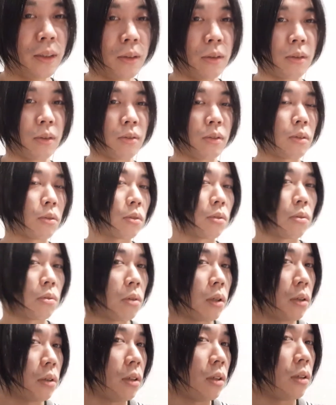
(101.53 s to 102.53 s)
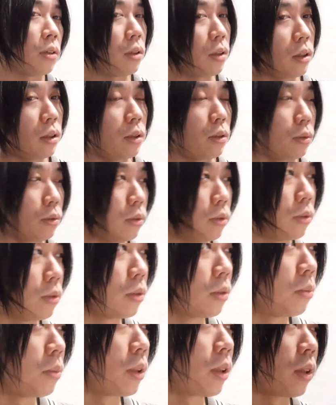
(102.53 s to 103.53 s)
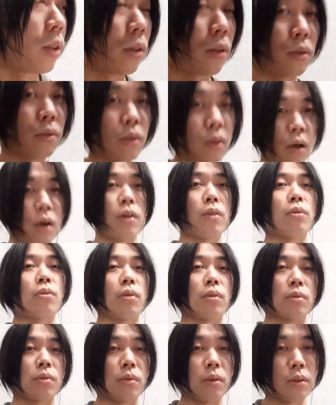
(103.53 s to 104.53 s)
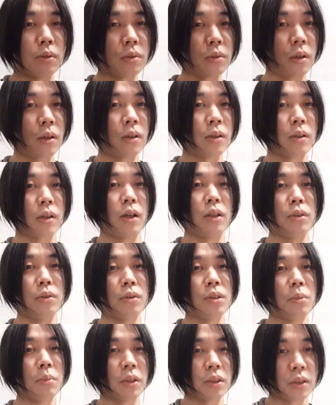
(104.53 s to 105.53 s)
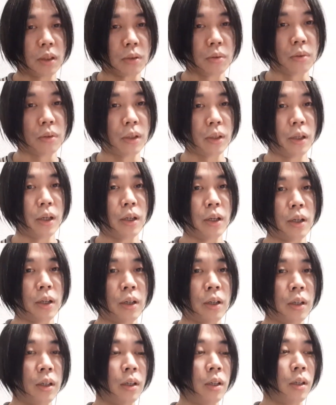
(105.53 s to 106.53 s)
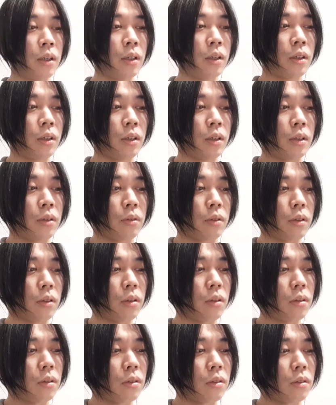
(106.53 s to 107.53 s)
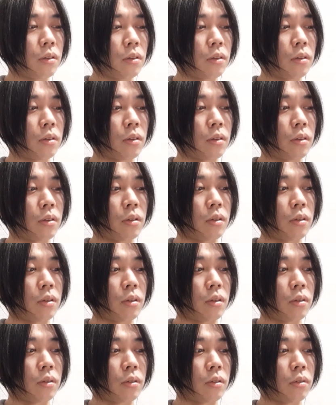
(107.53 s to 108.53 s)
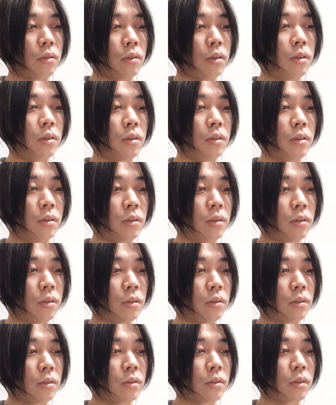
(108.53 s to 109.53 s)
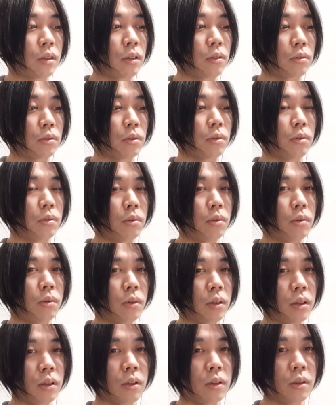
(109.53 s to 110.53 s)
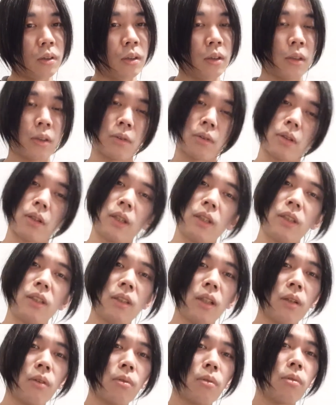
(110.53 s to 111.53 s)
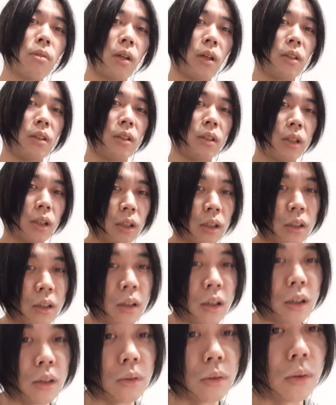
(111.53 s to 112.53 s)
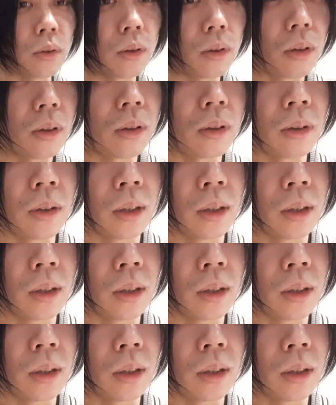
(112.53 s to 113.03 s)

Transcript: な。じゃあ、それに入るみたいな感じで入ったんですよ、あいつは。加入しました、それで。で、えー、っと、彼女の方は、それから1年後ぐらいにね、あの、